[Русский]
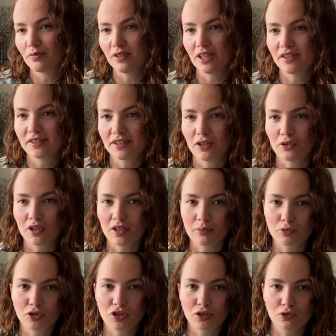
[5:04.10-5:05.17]
я не знаю, как
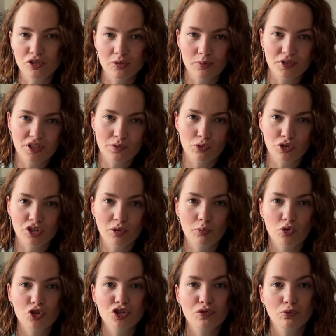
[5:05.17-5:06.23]
многие люди без него до сих
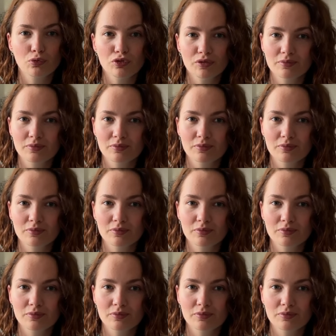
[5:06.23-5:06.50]
пор живут,